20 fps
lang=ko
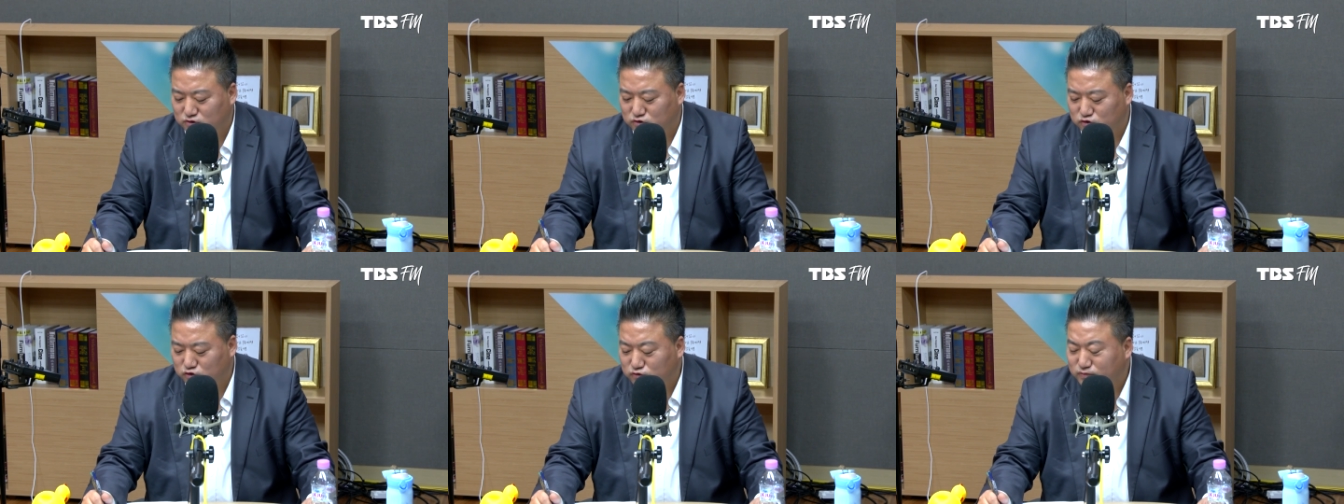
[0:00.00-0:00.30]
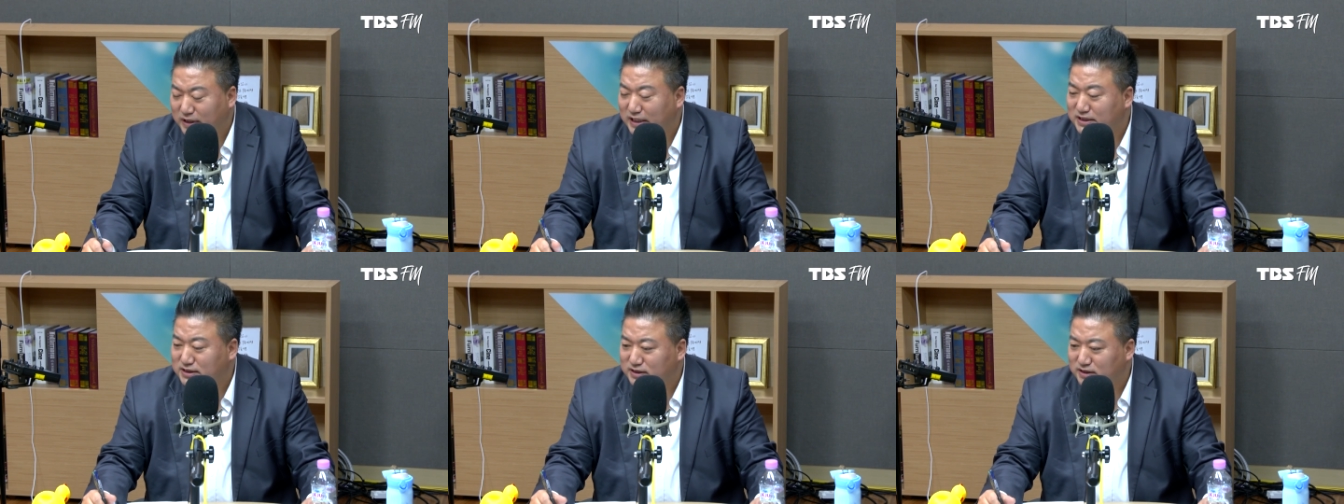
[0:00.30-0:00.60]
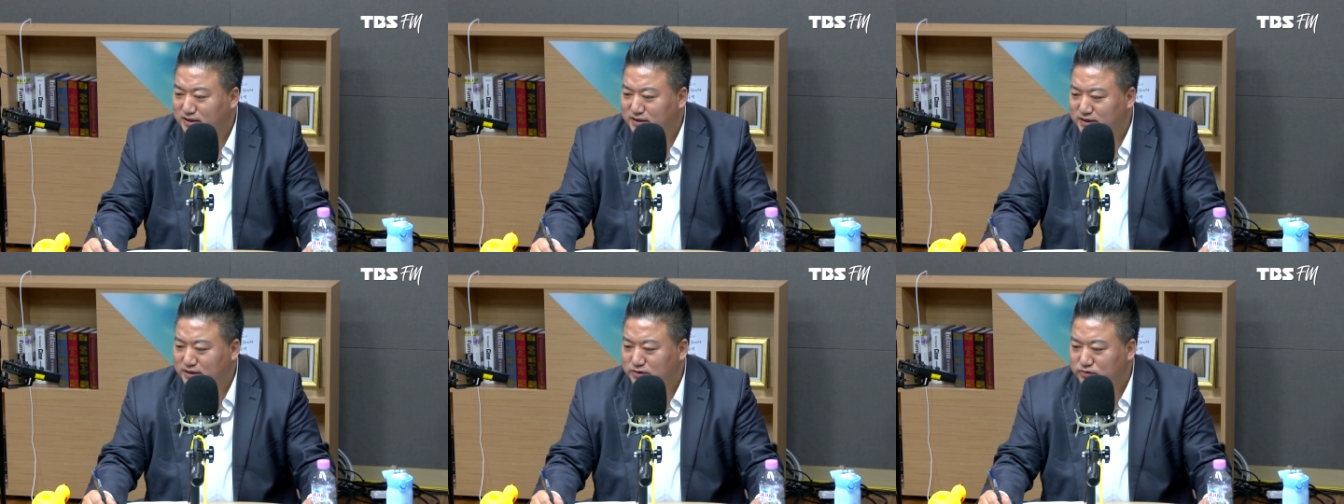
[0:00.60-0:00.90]

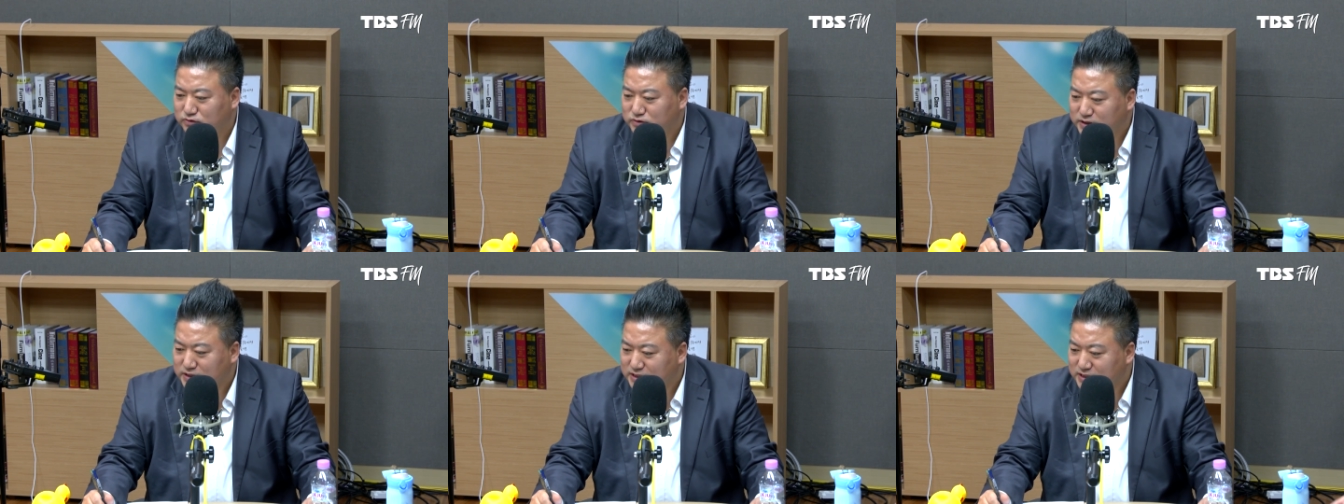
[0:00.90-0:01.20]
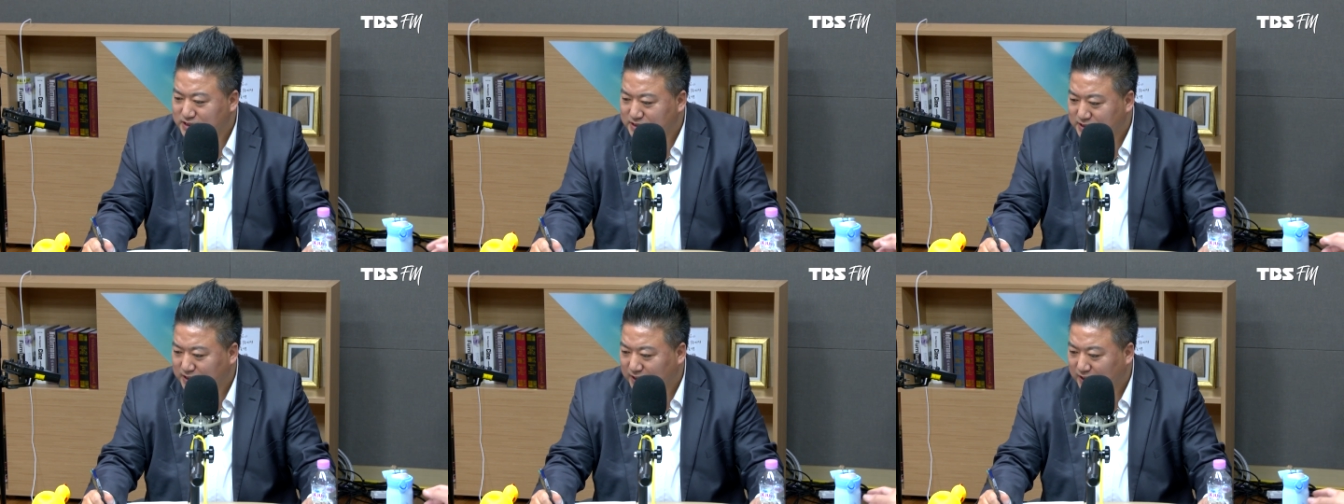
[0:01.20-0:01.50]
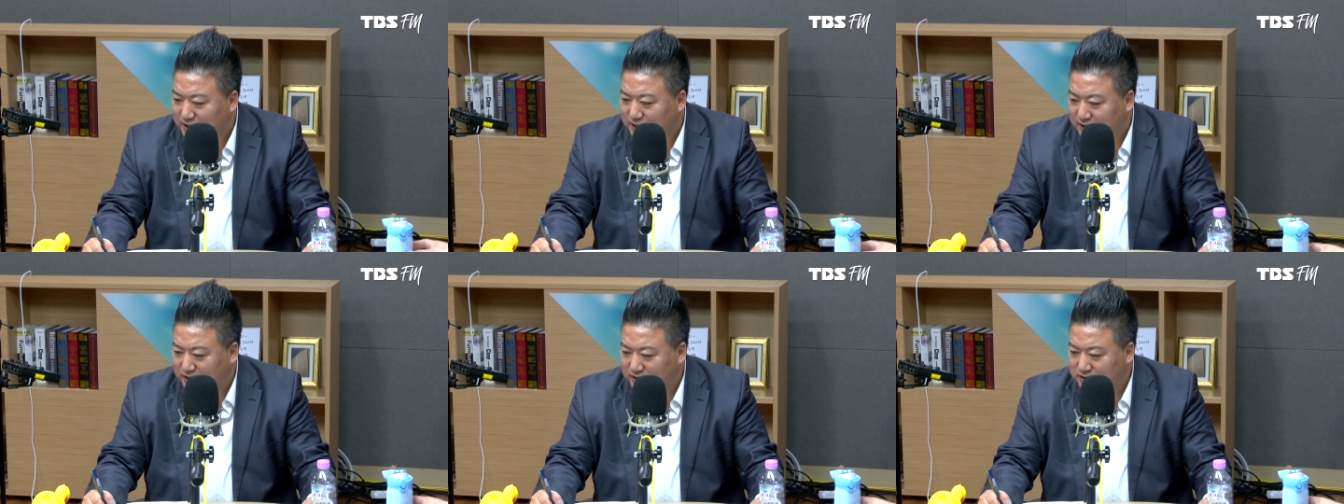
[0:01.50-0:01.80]
우발적이나
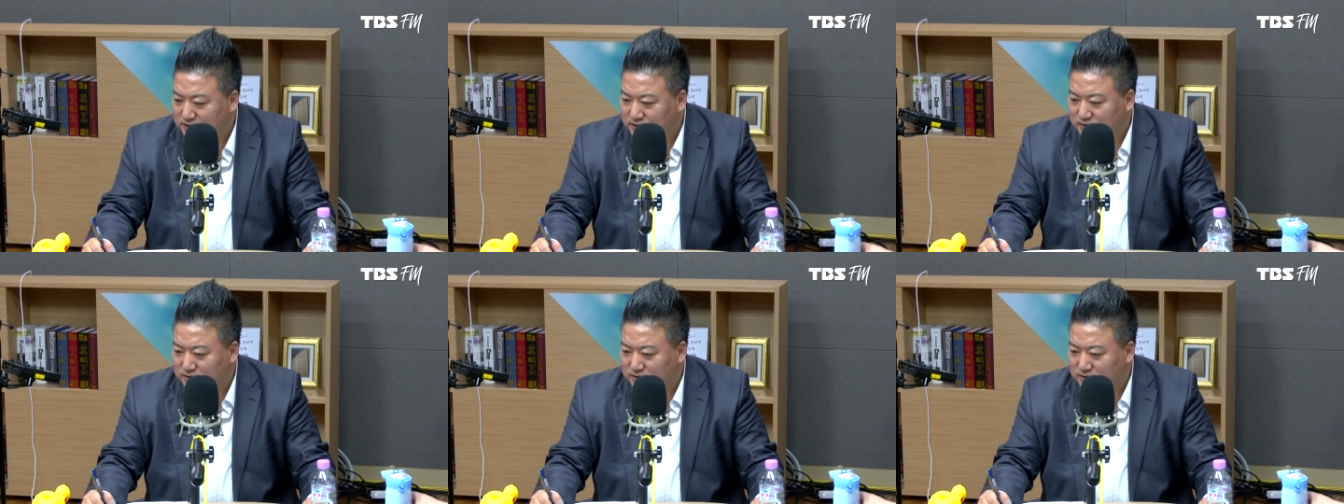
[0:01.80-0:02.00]
우연이냐.